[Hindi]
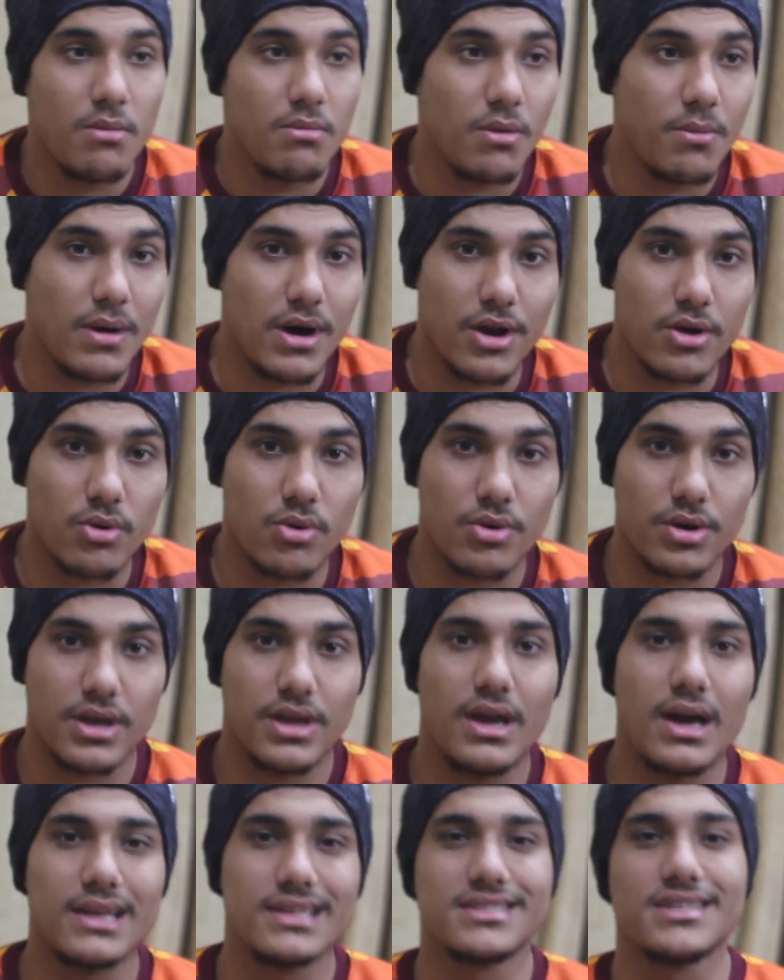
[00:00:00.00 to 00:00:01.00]
मुबारक हो
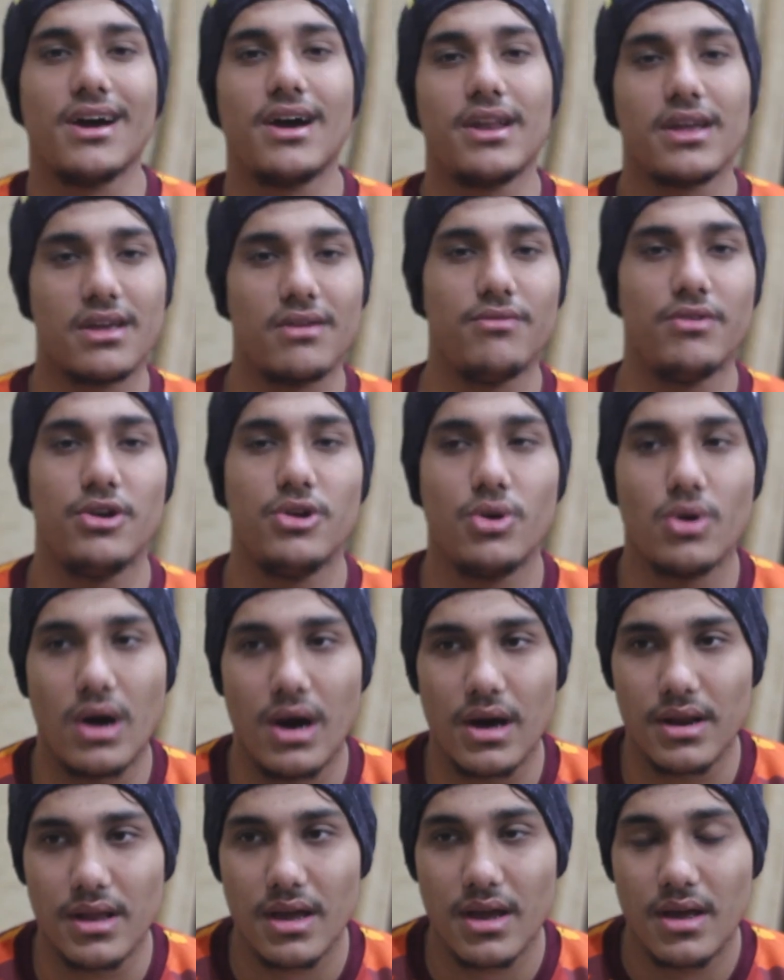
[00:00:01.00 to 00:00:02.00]
कि यार इस गाने की वीडियो
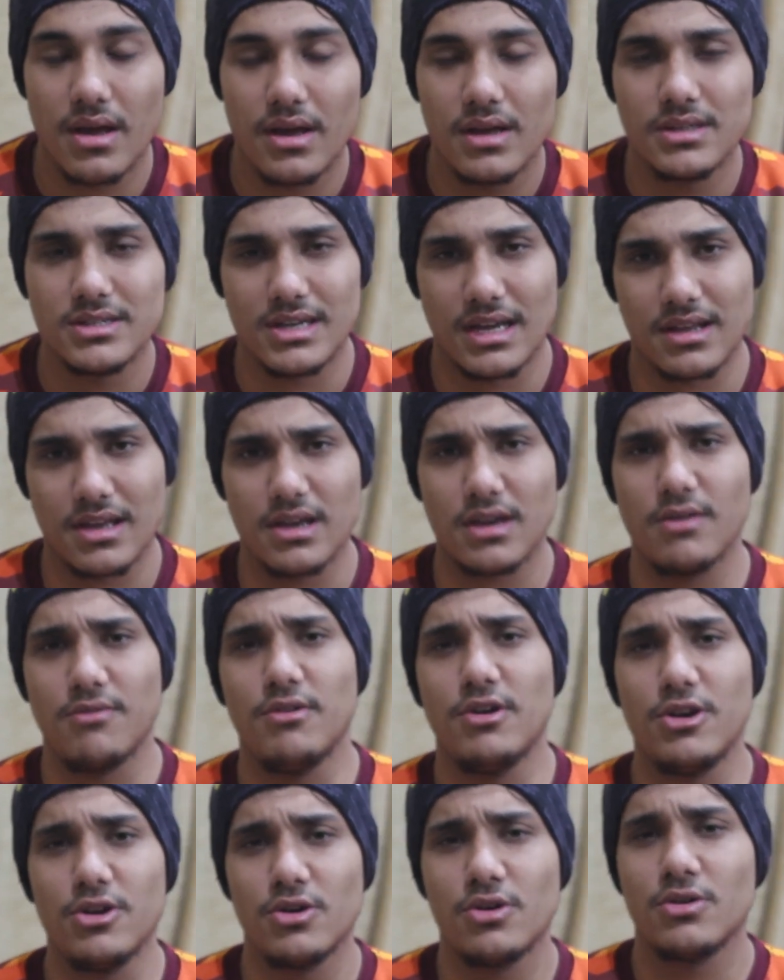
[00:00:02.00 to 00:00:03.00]
आ रही है चैनकी की
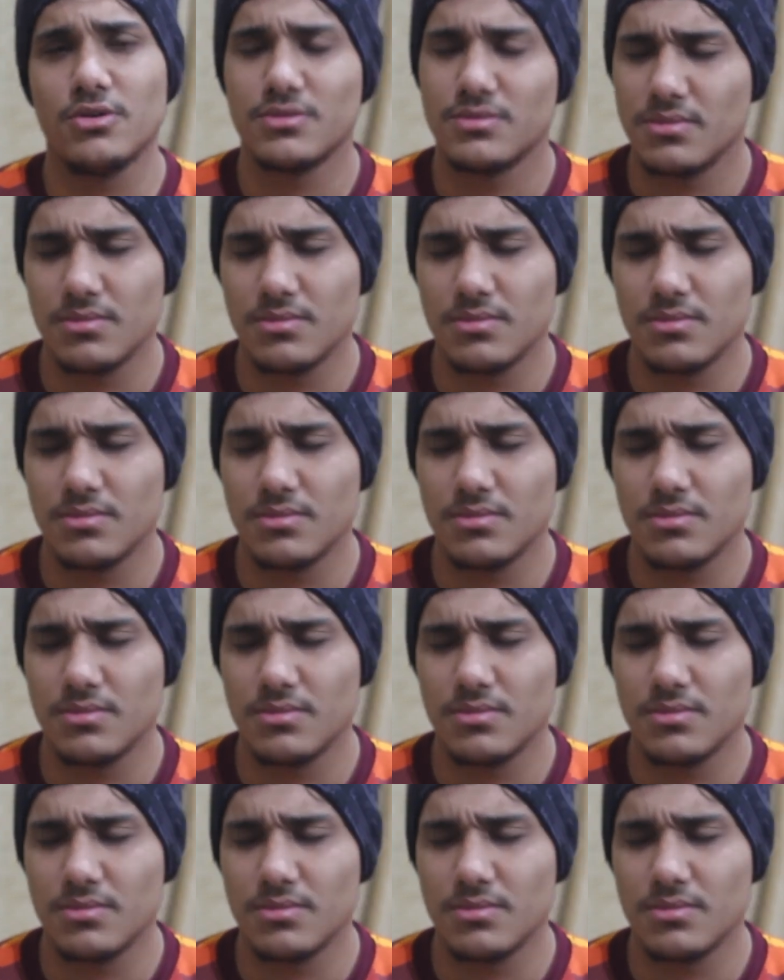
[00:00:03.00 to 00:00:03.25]
वीडियो